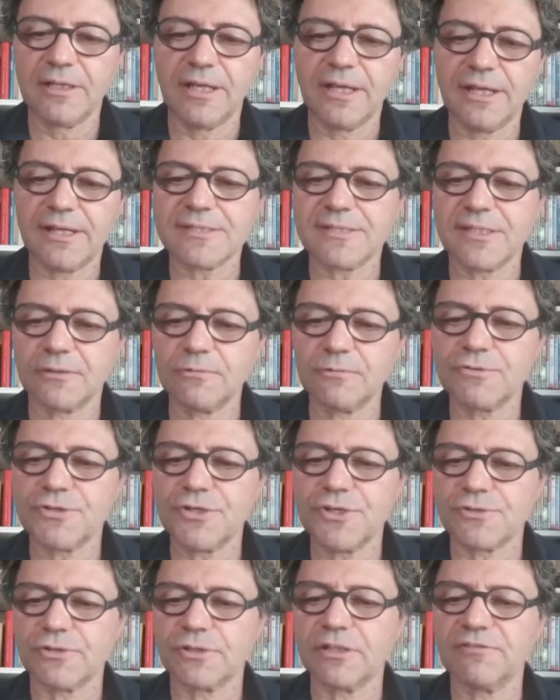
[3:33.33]
era stato
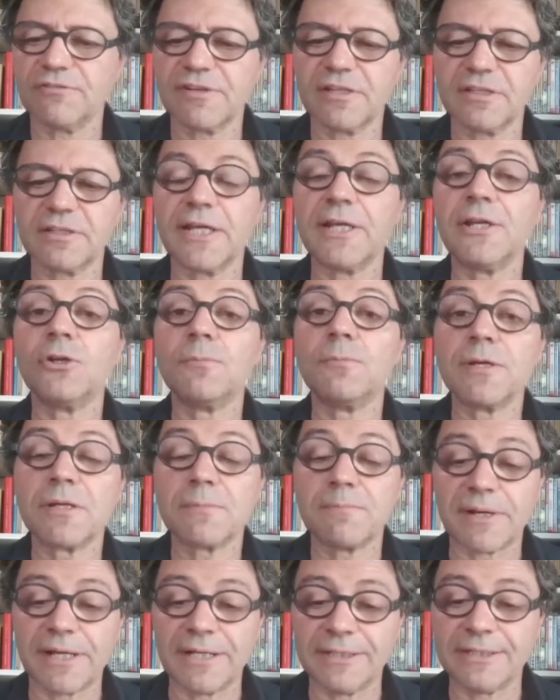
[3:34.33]
ucciso dal fratello
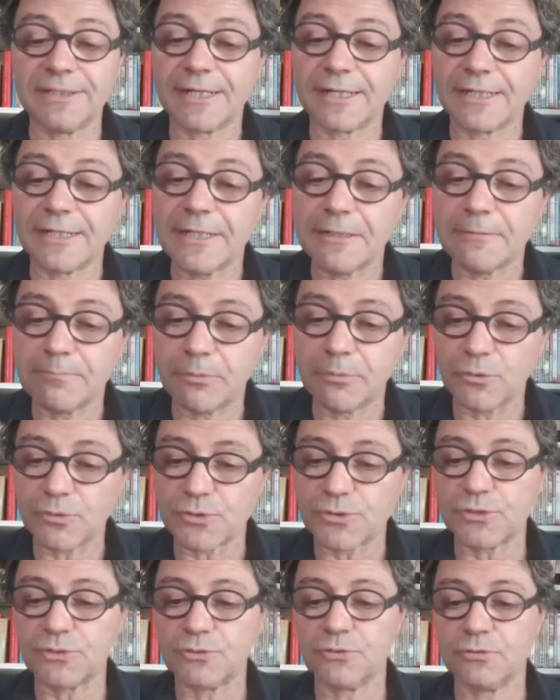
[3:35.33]
per prenderne il
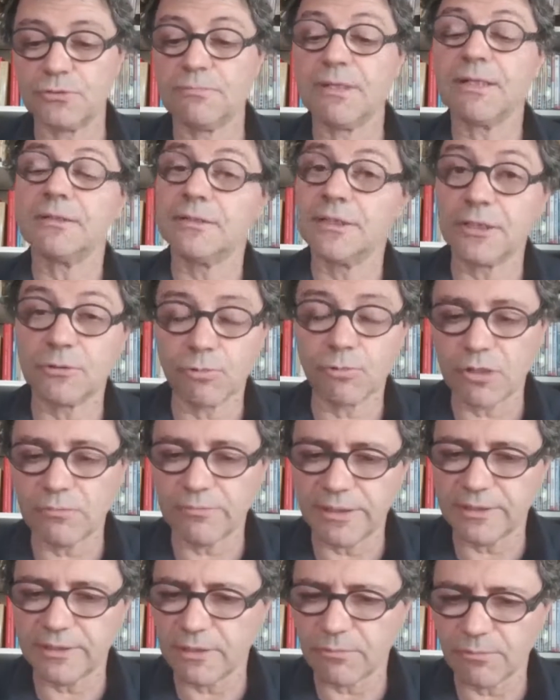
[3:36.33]
posto, ma
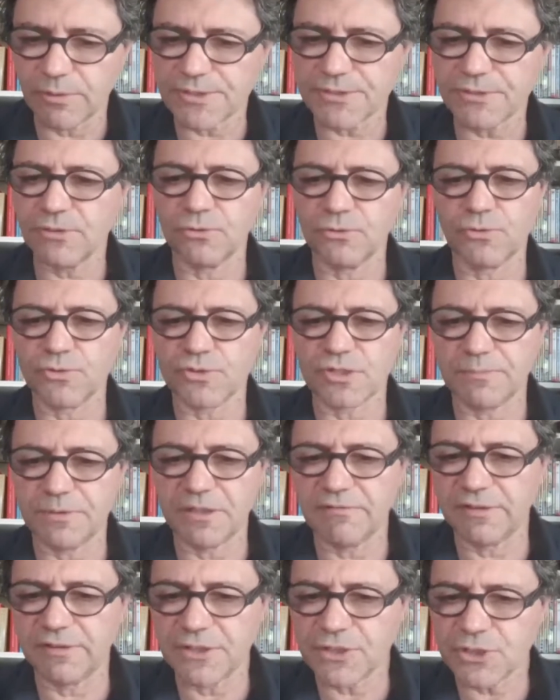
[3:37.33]
naturalmente questo non lo
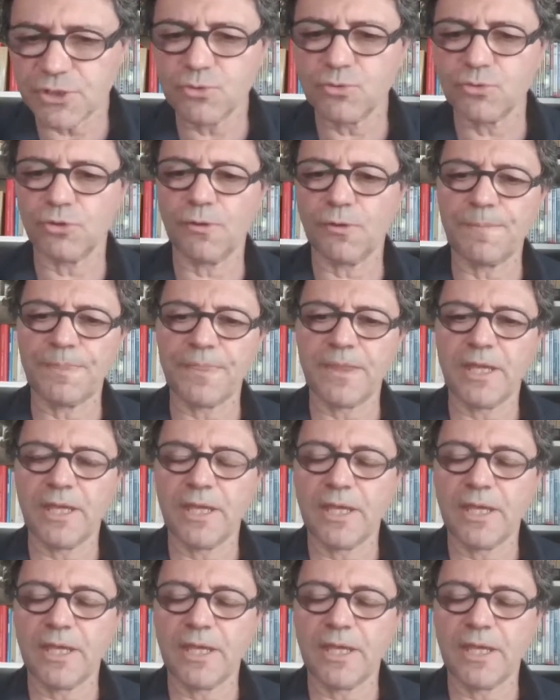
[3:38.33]
sapeva nessuno.